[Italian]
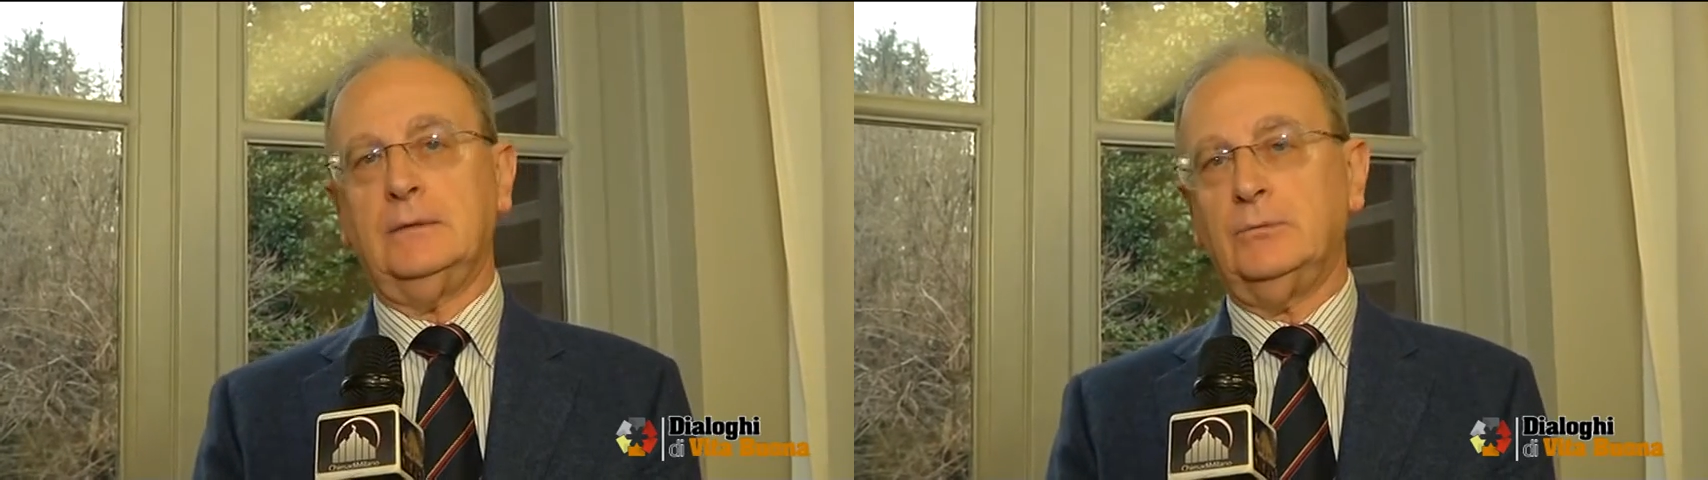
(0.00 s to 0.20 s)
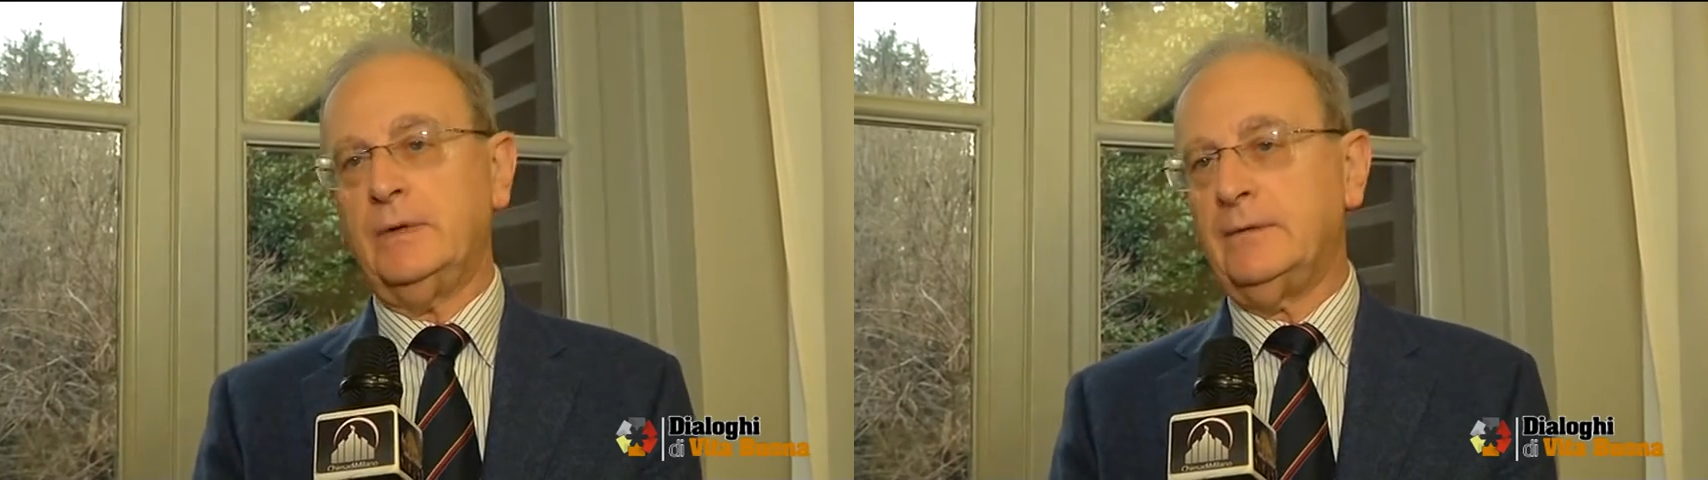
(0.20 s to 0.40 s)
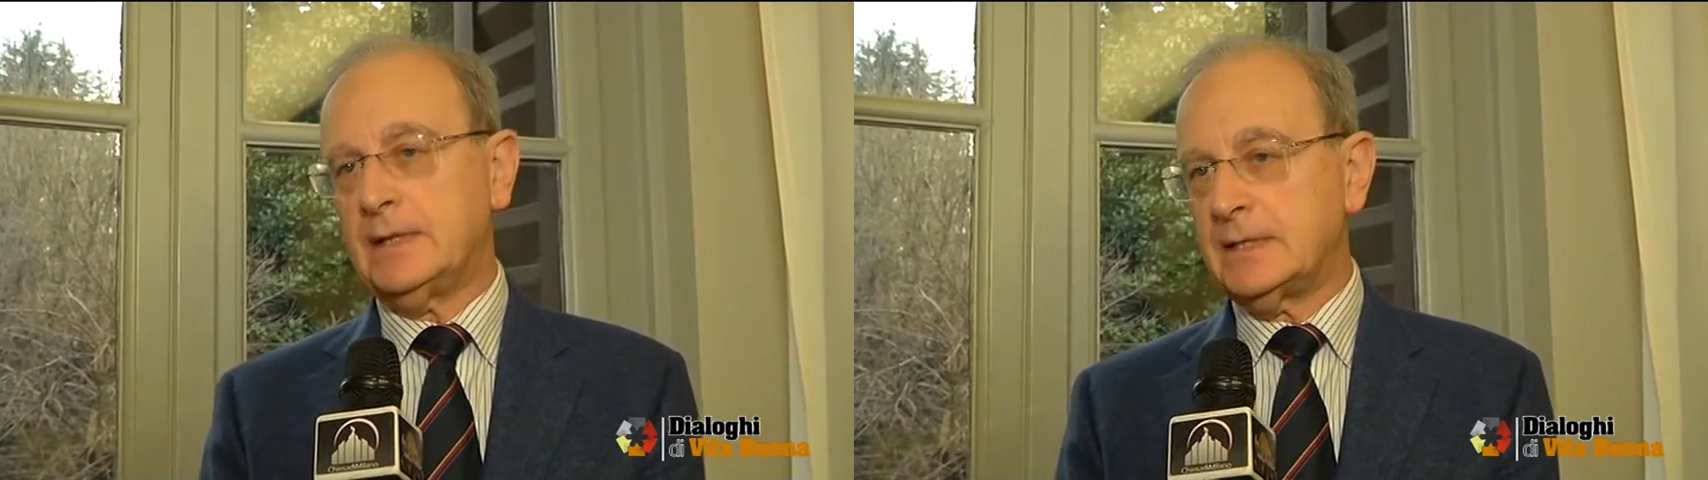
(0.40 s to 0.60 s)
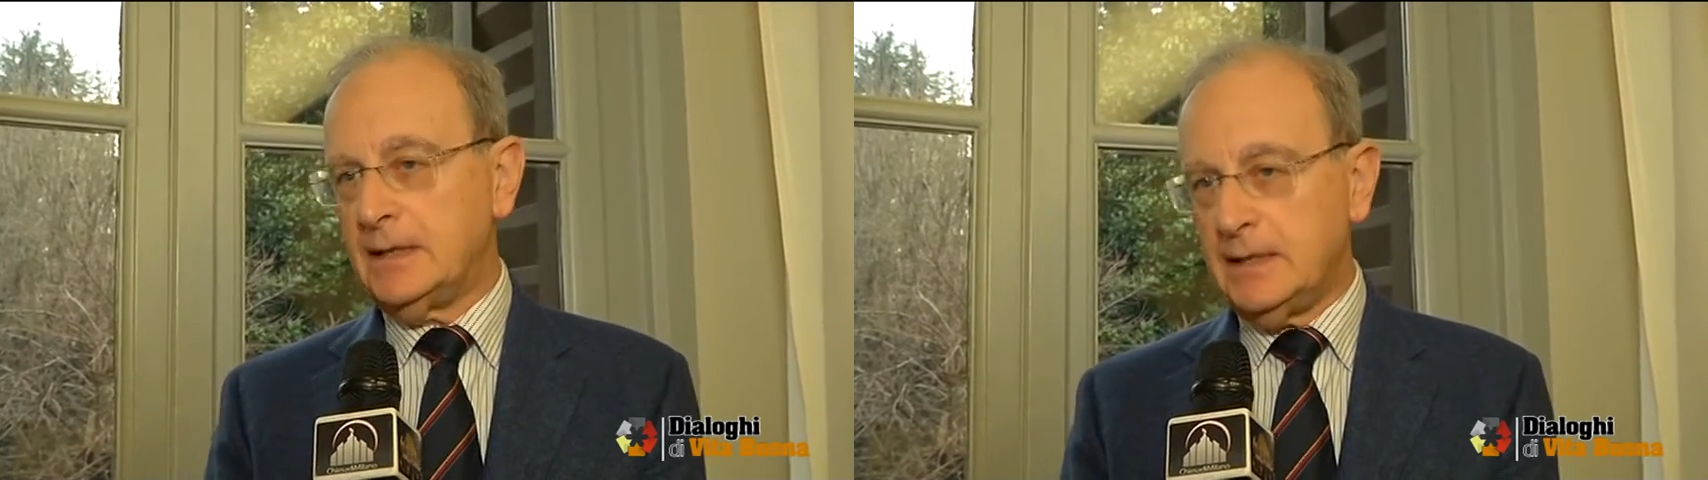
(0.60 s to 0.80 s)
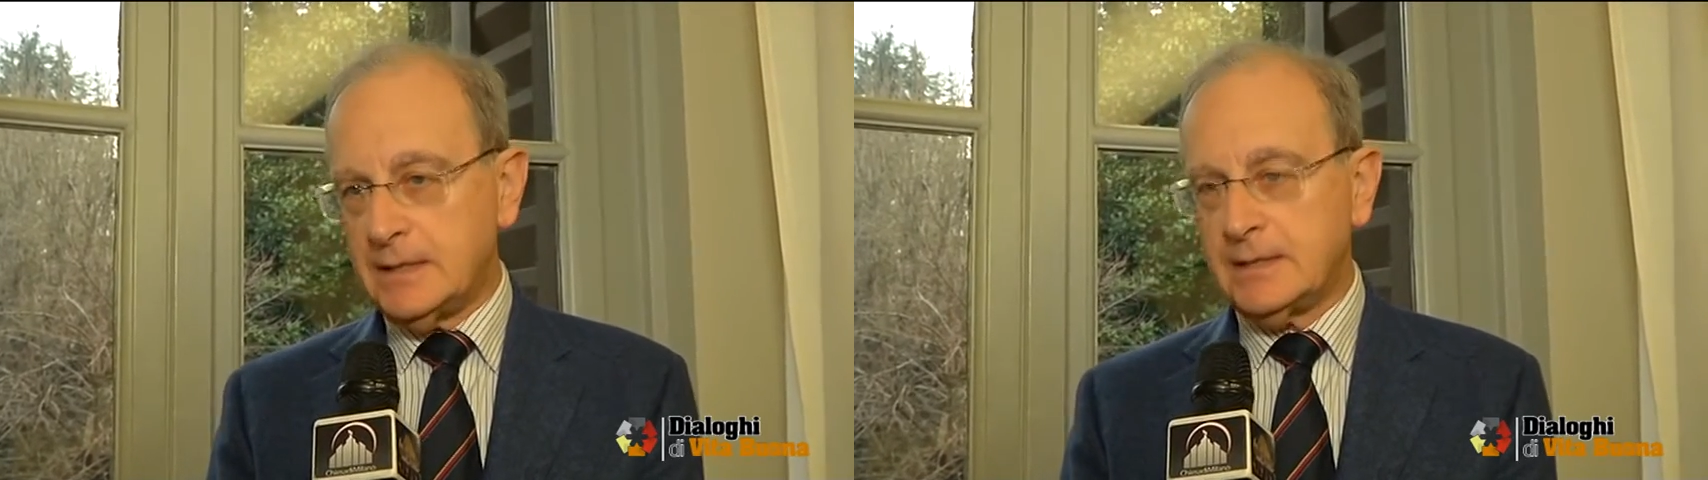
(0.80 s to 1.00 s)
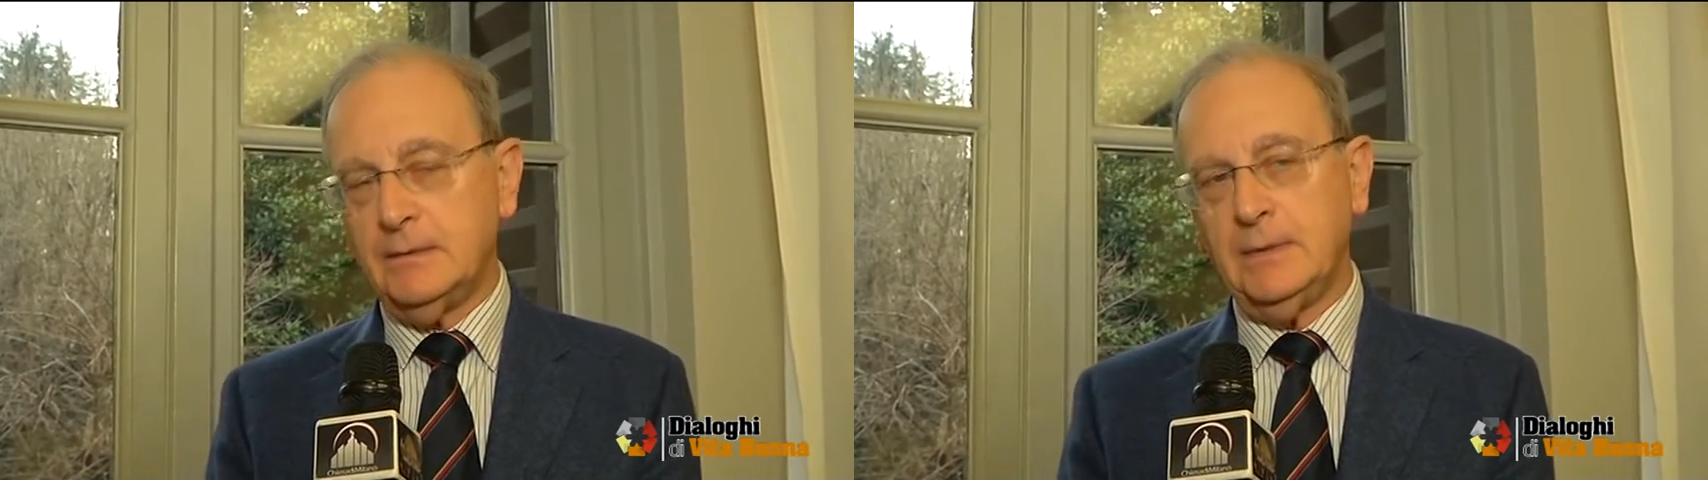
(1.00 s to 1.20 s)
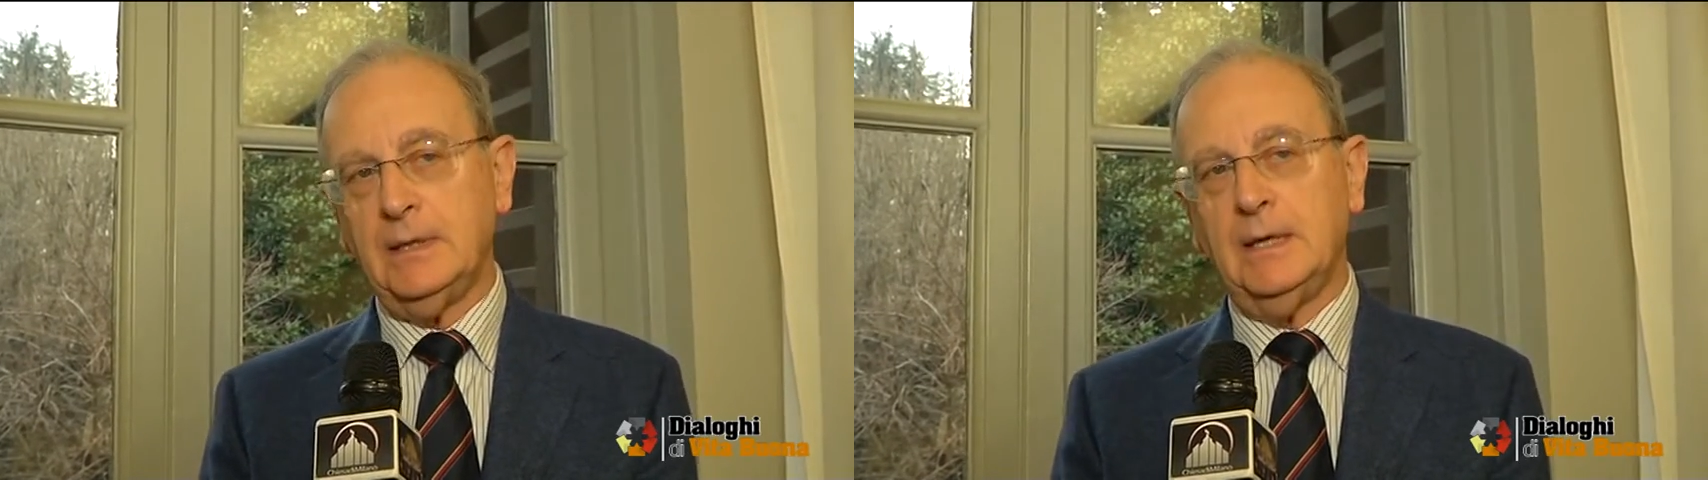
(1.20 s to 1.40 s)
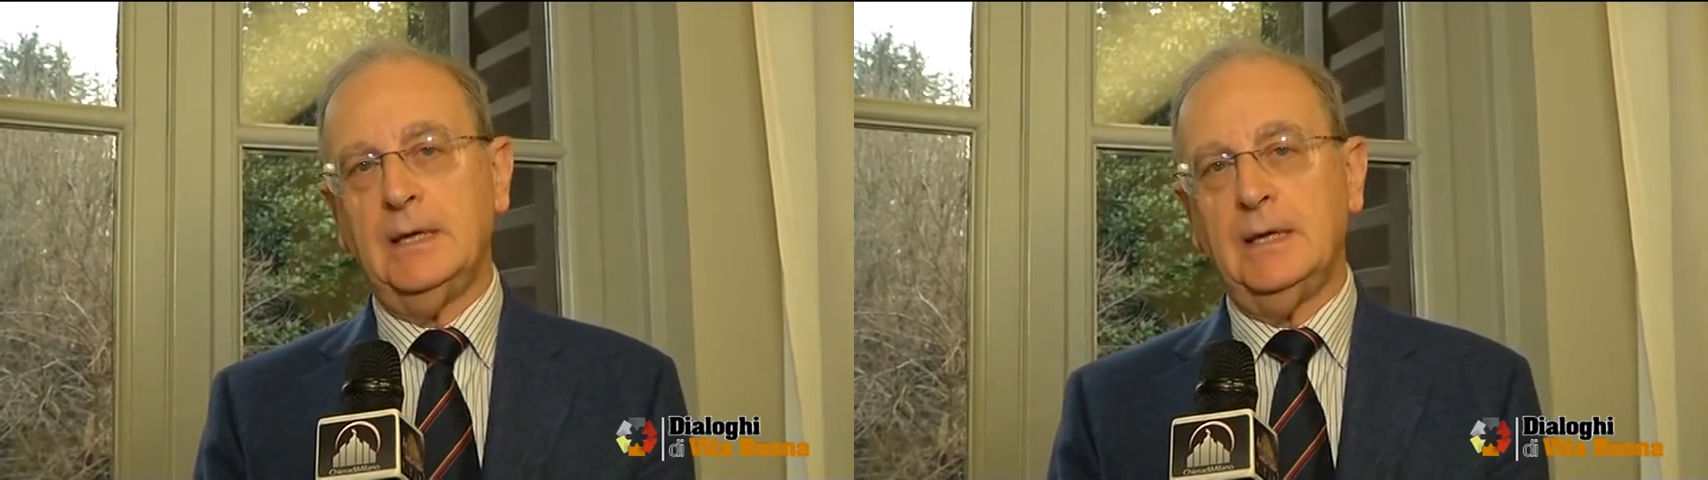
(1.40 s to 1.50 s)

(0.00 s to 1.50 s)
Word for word: universalissimi